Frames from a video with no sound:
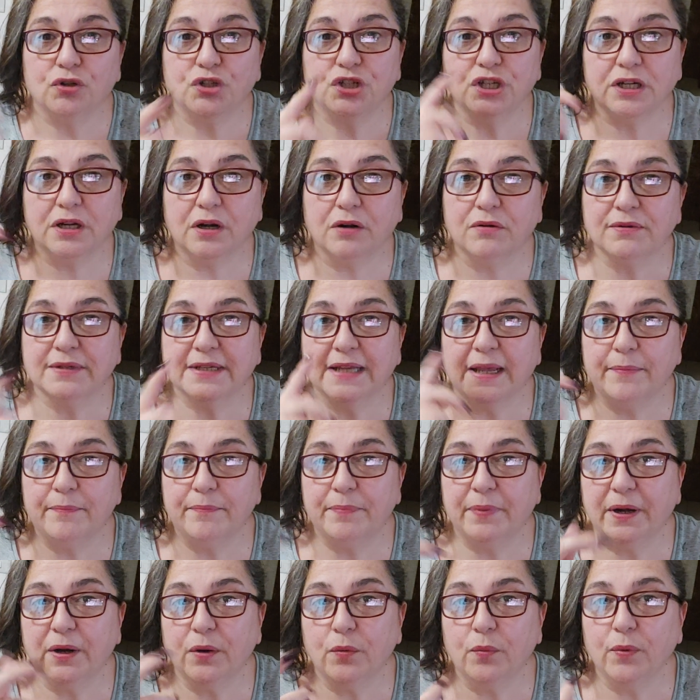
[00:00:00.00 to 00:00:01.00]
girano
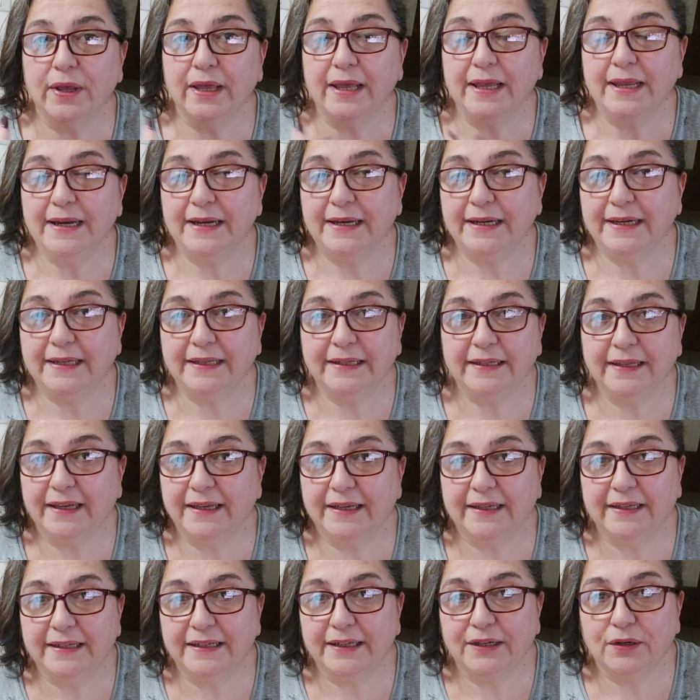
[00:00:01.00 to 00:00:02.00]
sempre quelli
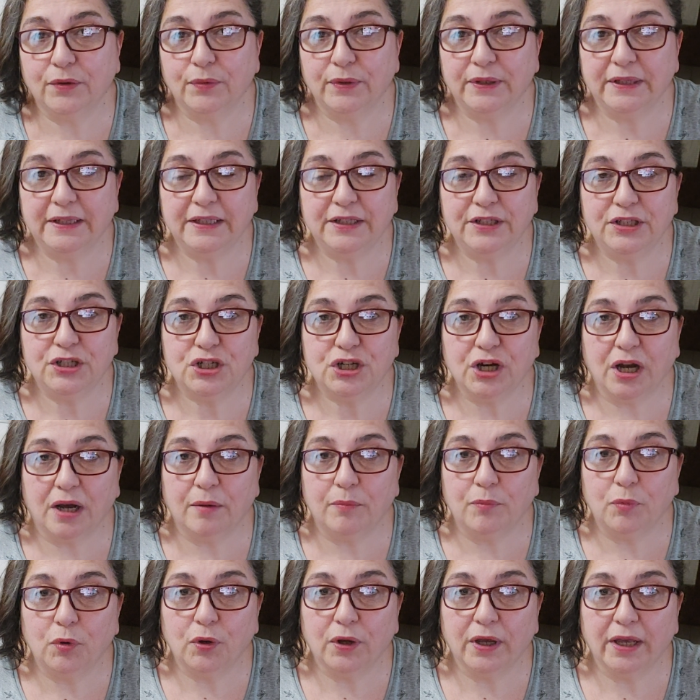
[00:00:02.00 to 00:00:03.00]
e quindi
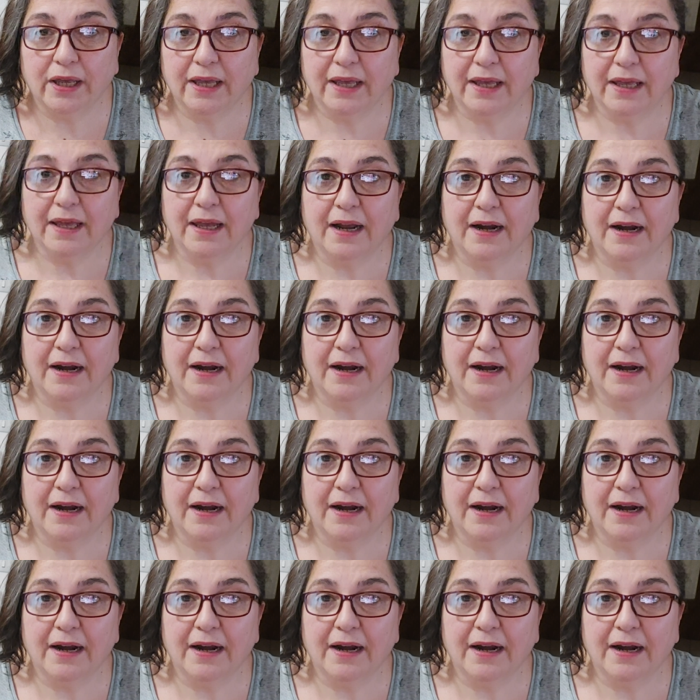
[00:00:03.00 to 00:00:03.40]
diciamo che